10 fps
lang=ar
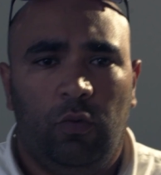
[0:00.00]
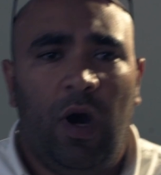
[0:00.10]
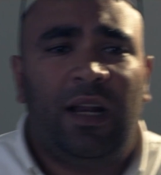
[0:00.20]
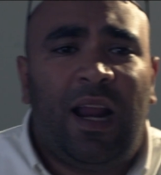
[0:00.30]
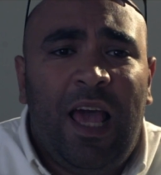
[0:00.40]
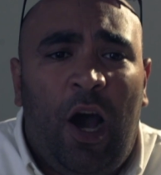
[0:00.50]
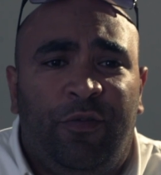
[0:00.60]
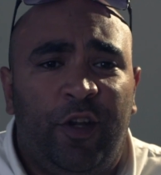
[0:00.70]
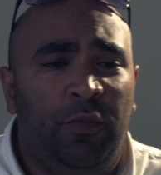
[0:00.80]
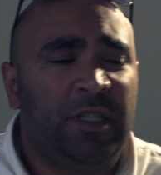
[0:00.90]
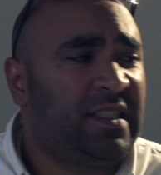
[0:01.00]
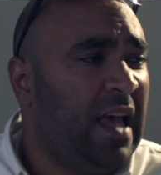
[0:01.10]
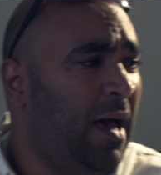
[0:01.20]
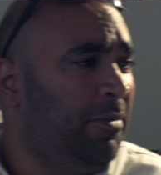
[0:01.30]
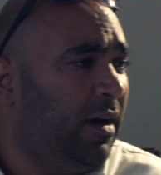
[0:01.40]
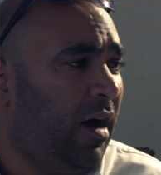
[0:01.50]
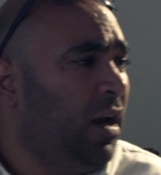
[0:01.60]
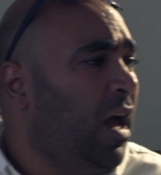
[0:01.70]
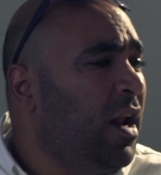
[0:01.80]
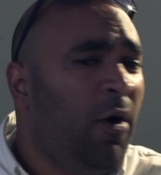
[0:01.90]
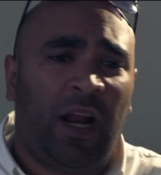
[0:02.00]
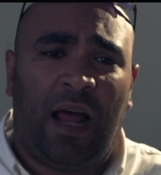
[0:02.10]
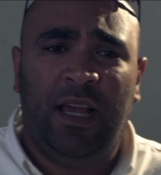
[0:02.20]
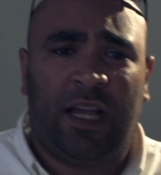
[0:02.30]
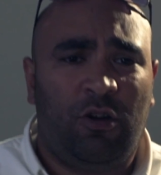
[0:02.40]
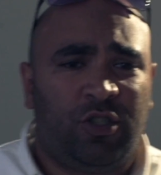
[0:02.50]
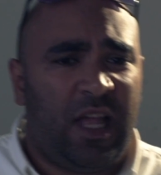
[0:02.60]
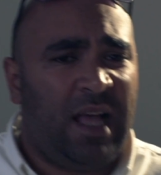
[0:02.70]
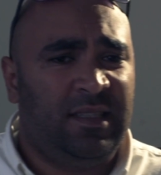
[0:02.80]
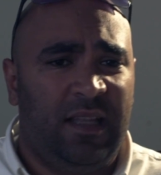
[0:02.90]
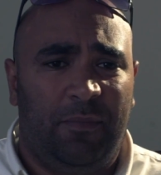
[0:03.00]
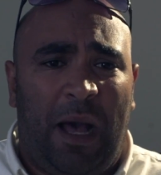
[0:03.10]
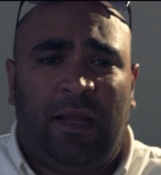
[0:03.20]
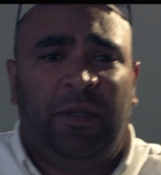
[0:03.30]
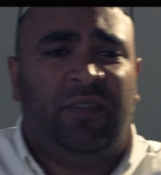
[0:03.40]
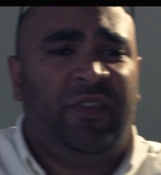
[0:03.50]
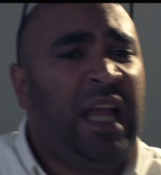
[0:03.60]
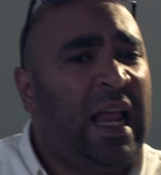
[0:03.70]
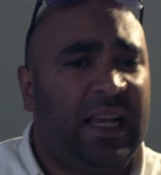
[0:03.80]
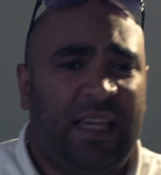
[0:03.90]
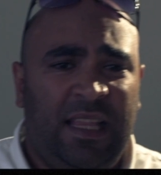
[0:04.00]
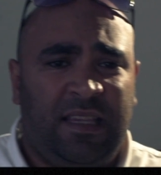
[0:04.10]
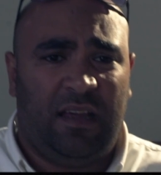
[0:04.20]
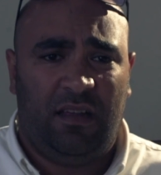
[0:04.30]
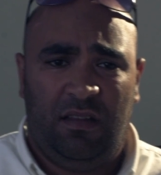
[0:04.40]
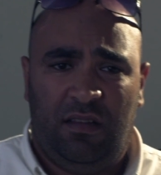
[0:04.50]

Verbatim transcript: وهنريحه في اليوم السابع الله ينور عليك يا استاذنا ما احنا متفقين على كده